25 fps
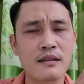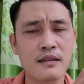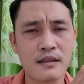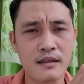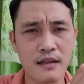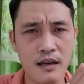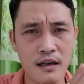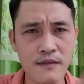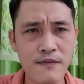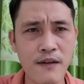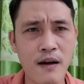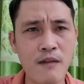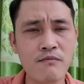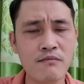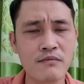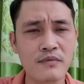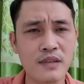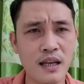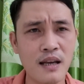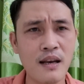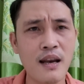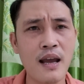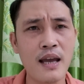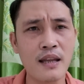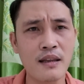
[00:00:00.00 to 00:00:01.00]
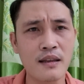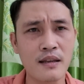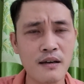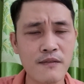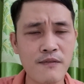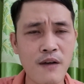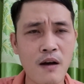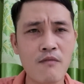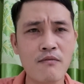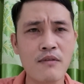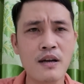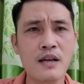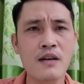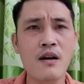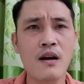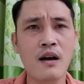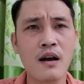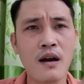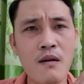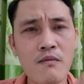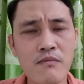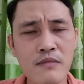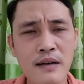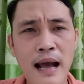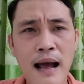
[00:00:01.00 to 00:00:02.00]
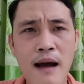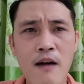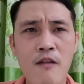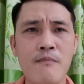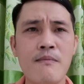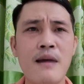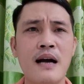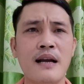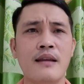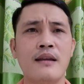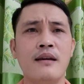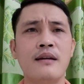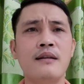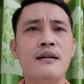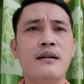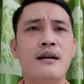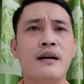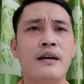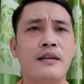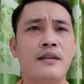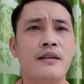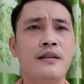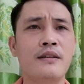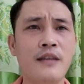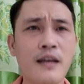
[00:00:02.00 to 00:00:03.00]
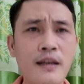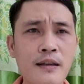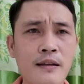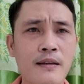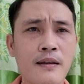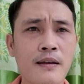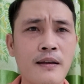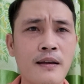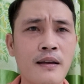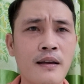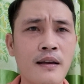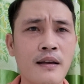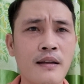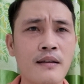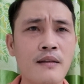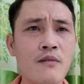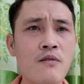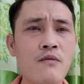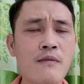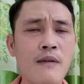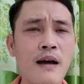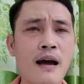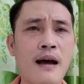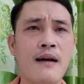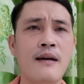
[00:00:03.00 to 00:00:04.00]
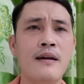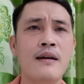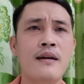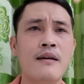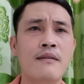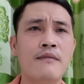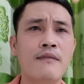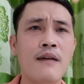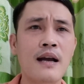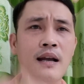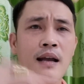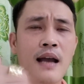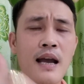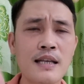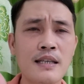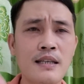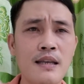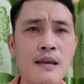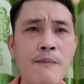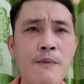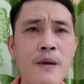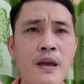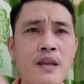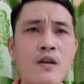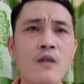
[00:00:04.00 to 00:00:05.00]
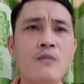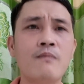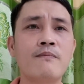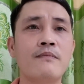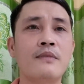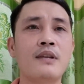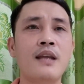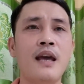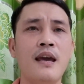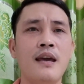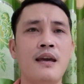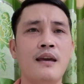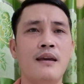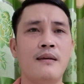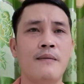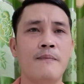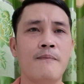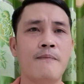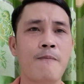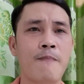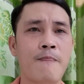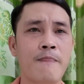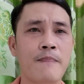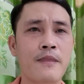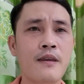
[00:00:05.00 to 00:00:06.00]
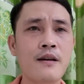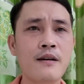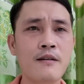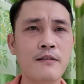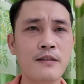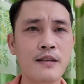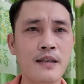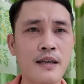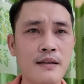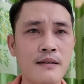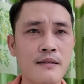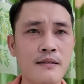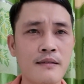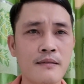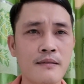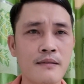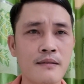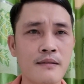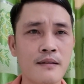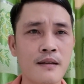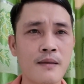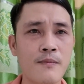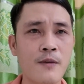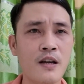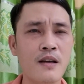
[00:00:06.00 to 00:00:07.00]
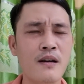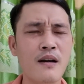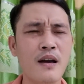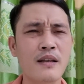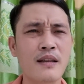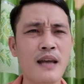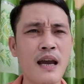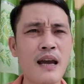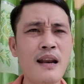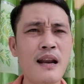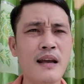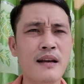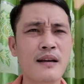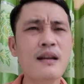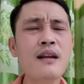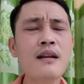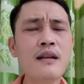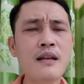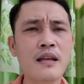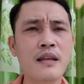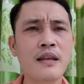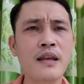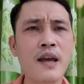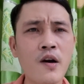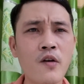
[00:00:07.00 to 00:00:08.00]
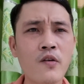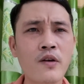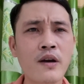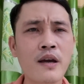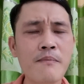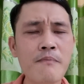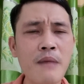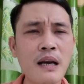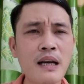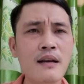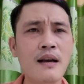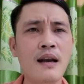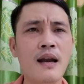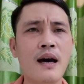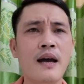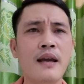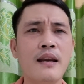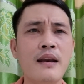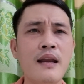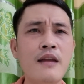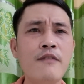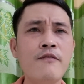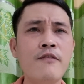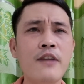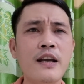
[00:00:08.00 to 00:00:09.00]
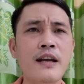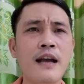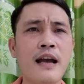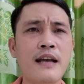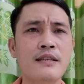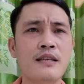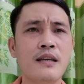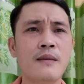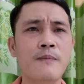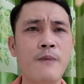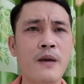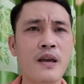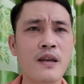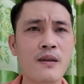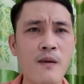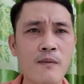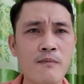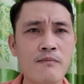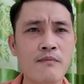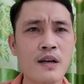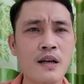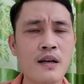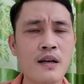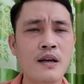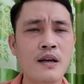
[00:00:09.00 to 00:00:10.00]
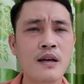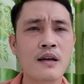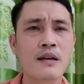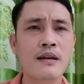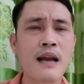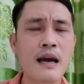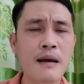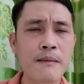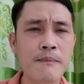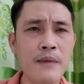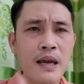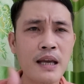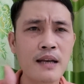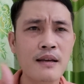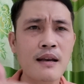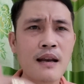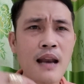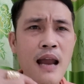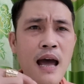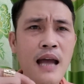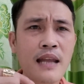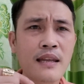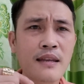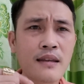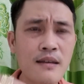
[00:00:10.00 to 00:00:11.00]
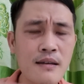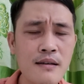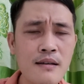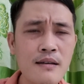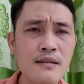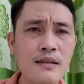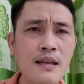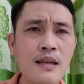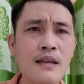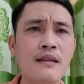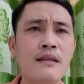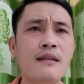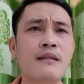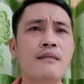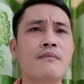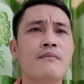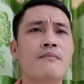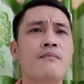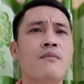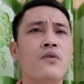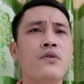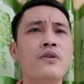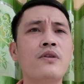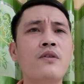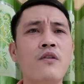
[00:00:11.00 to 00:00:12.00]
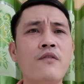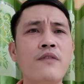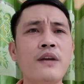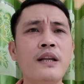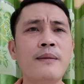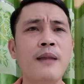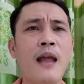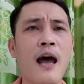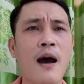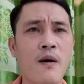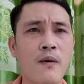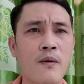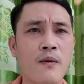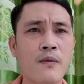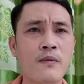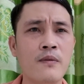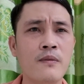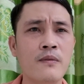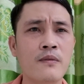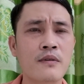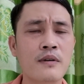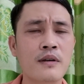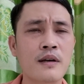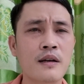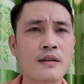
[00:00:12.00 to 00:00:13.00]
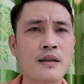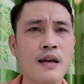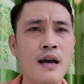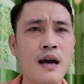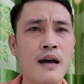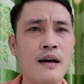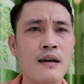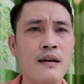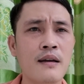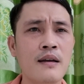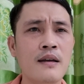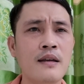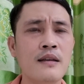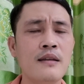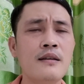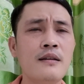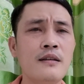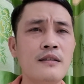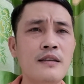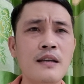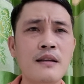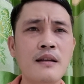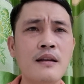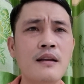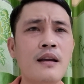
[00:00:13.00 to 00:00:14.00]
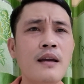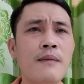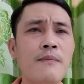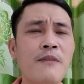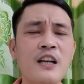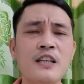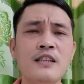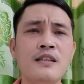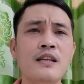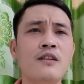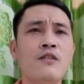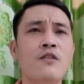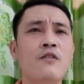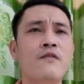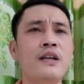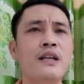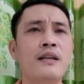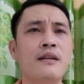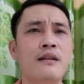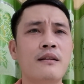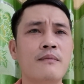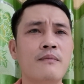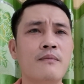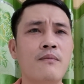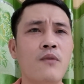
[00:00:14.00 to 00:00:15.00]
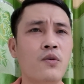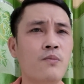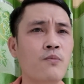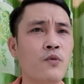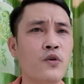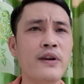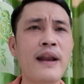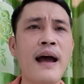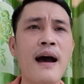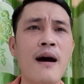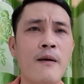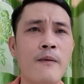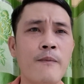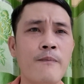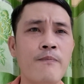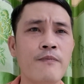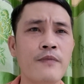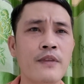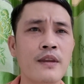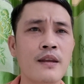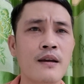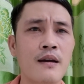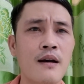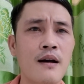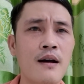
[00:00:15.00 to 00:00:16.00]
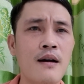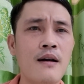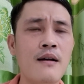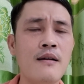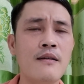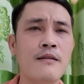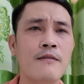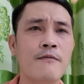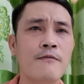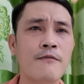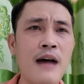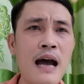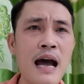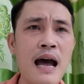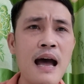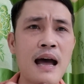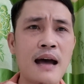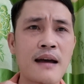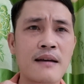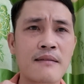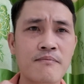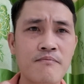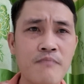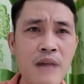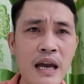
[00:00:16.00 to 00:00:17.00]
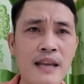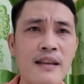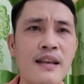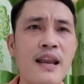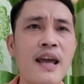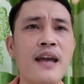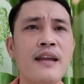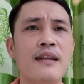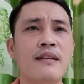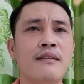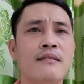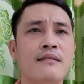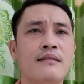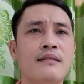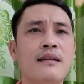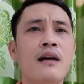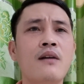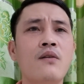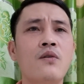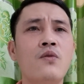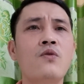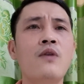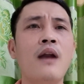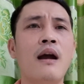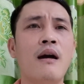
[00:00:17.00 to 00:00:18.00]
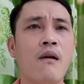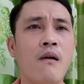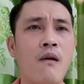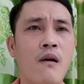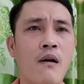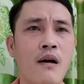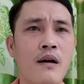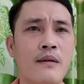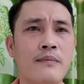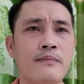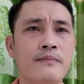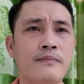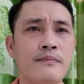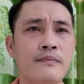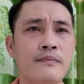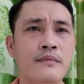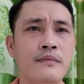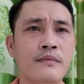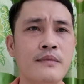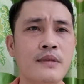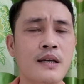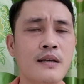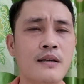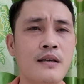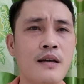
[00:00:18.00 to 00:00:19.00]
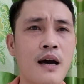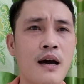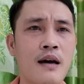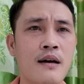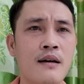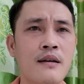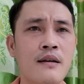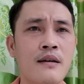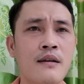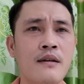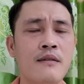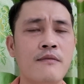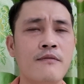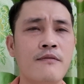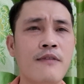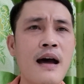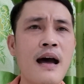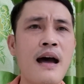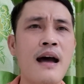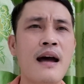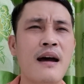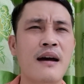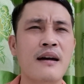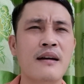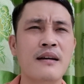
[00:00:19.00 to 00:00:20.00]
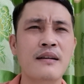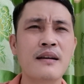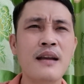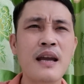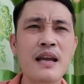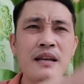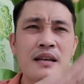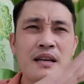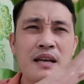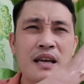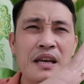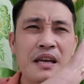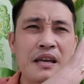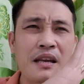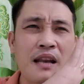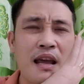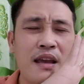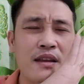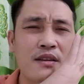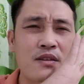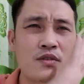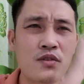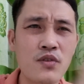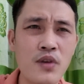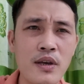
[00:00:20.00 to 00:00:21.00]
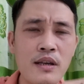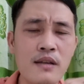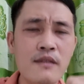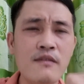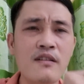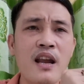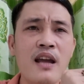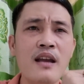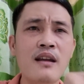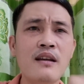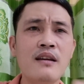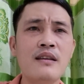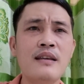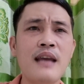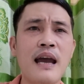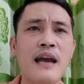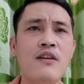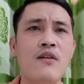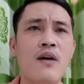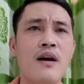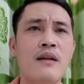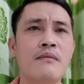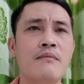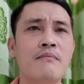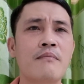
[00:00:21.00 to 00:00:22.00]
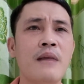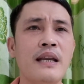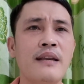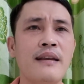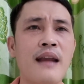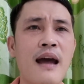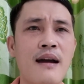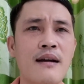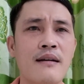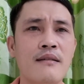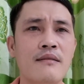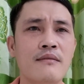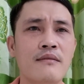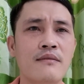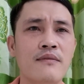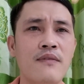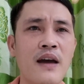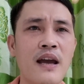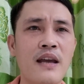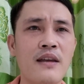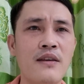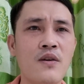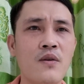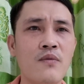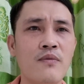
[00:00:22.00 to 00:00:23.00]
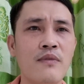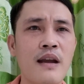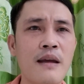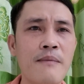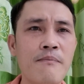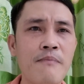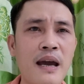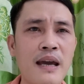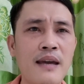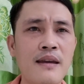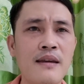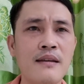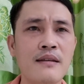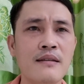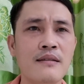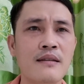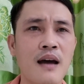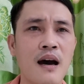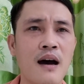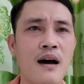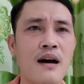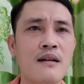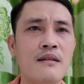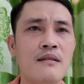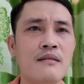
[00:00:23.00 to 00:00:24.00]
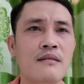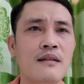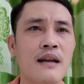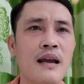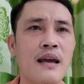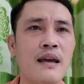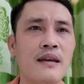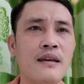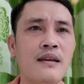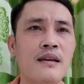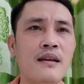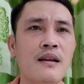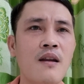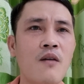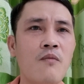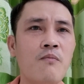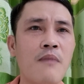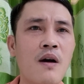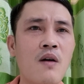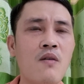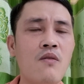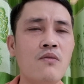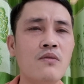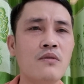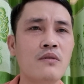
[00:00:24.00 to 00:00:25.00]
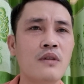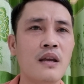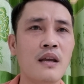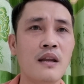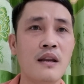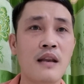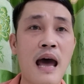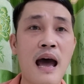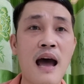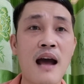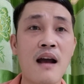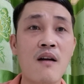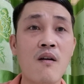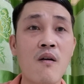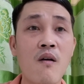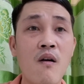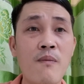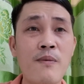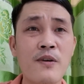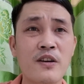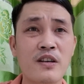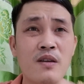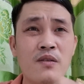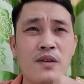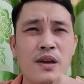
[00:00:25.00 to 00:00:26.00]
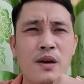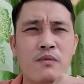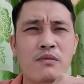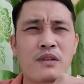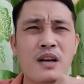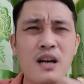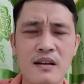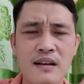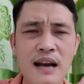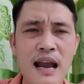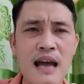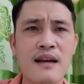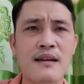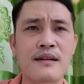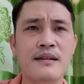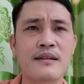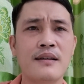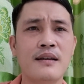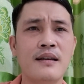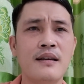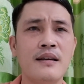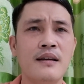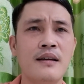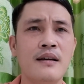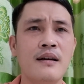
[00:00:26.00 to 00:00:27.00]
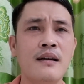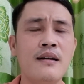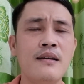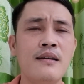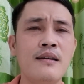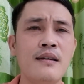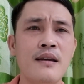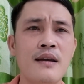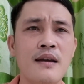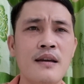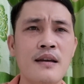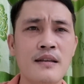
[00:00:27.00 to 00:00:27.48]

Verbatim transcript: tử vong tỷ lệ tử vong nó không cao bằng những người chưa chích đúng không ạ và ca sĩ phi nhung thì chưa có chích thì mọi người thấy là rất là nhiều cái bất lợi đến với ca sĩ phi nhung đặc biệt là chưa chích mũi covid nào được chưa chưa chích cái vaccine covid một mũi nào à, và bệnh nền chắc cú là có được chưa và đến khi lại chuyển đến cái giai đoạn bệnh nặng phải dùng đến máy thở này kia lọc máu thì đã có một dấu hiệu cực nặng Đấy.